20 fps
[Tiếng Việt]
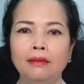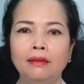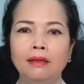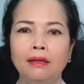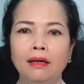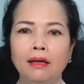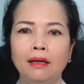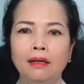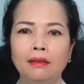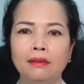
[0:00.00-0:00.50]

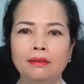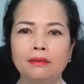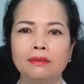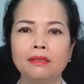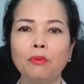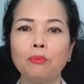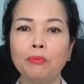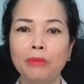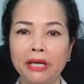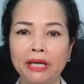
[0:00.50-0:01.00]
à,
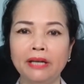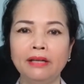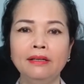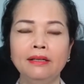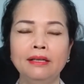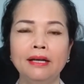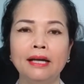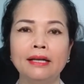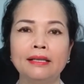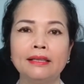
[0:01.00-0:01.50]
rong biển
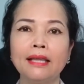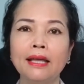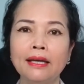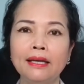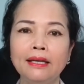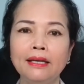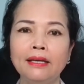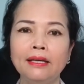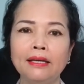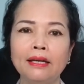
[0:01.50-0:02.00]
hành
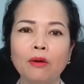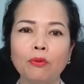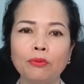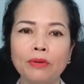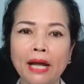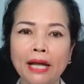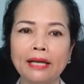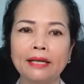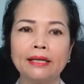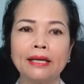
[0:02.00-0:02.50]
tây đậu
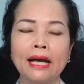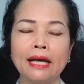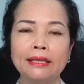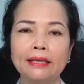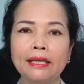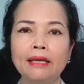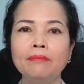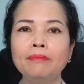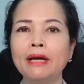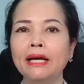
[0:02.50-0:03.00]
nành cà
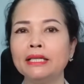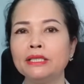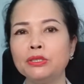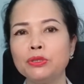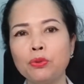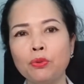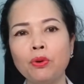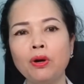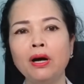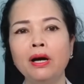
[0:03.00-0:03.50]
tím cà
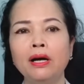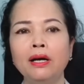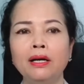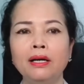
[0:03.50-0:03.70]
chua